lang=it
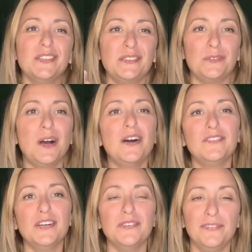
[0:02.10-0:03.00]

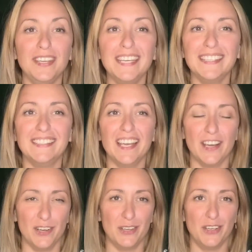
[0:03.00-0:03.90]
nuovo
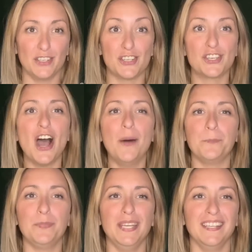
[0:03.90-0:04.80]
video
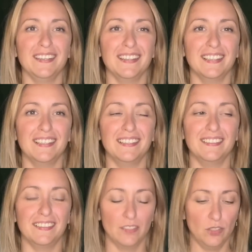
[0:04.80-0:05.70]
shopping
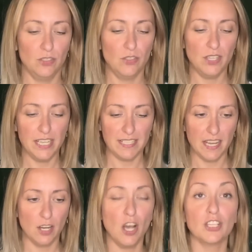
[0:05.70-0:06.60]
con le
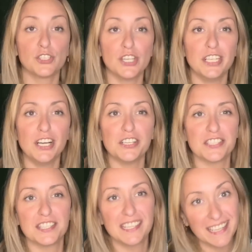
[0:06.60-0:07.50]
saccocce
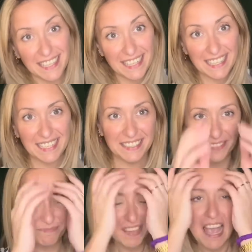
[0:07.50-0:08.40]
nostre
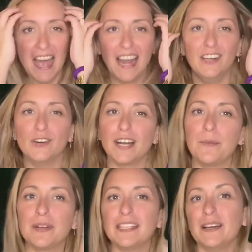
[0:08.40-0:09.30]

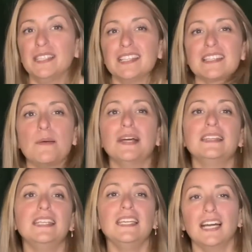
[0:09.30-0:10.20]
allora praticamente
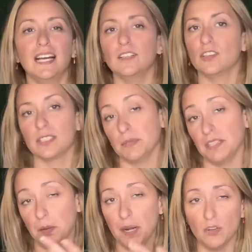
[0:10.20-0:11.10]
stamattina no
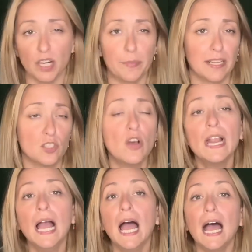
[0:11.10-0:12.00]
stamattina vabbè l'ora di pranzo
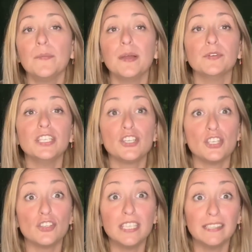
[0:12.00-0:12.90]
abbiamo
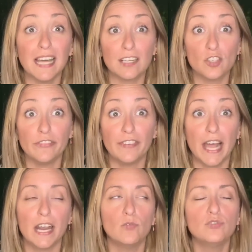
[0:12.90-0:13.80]
deciso di andarci a
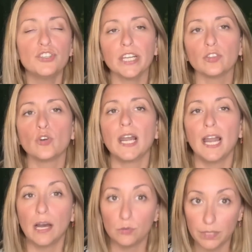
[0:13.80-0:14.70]
fare un giretto
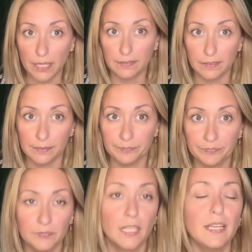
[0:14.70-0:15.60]
all'outlet
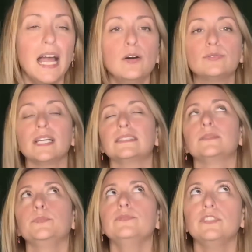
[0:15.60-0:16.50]

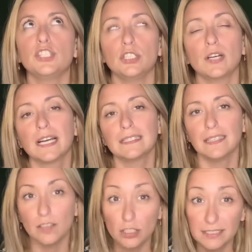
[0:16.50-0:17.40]
l'outlet più vicino a
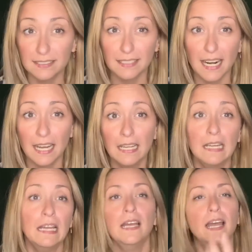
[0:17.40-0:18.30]
casa nostra
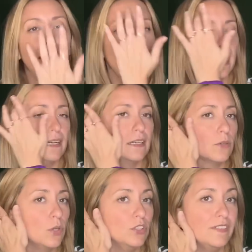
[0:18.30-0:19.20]
è
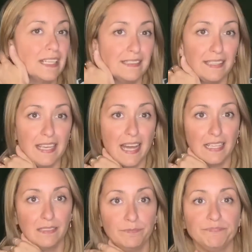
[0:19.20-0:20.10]
eh, quello di Val di
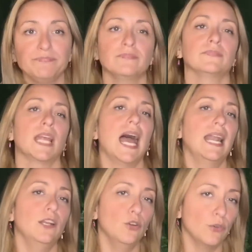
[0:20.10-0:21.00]
Chiana
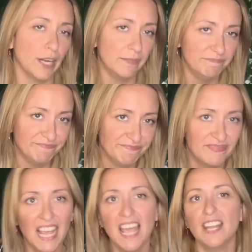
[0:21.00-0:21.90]
allora
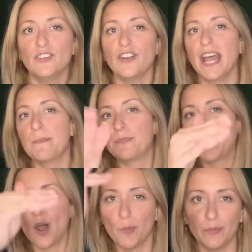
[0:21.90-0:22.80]
non è
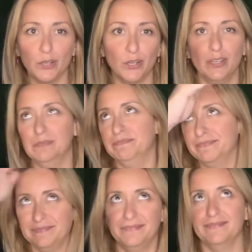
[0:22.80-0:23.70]
proprio
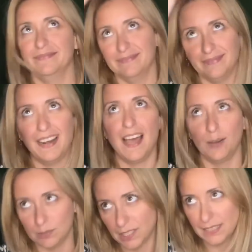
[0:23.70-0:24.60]

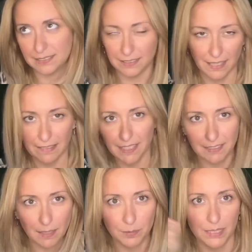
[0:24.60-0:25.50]
l'outlet della
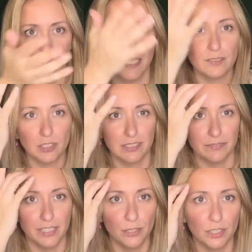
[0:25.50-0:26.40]
vita perché non so se
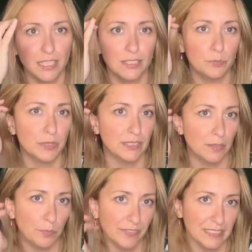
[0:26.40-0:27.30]
vi ricordate un po' di
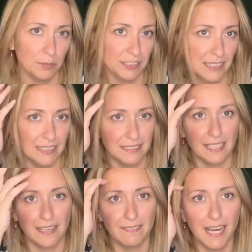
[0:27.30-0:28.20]
tempo fa siamo stati a
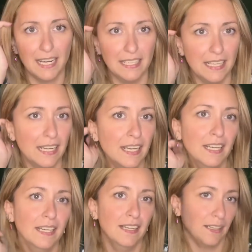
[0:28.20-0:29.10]
Serravalle
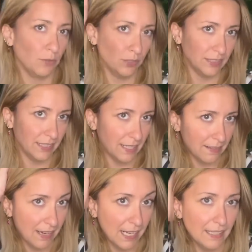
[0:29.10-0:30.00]
a quello di
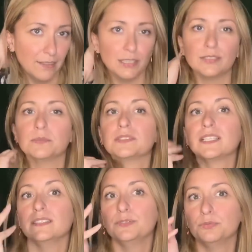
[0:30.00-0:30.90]
Serravalle quando siamo
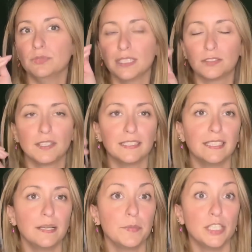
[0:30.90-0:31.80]
stati su a trovare
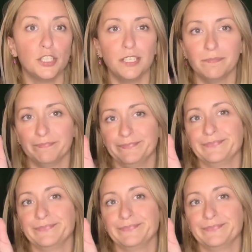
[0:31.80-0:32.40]
degli Amici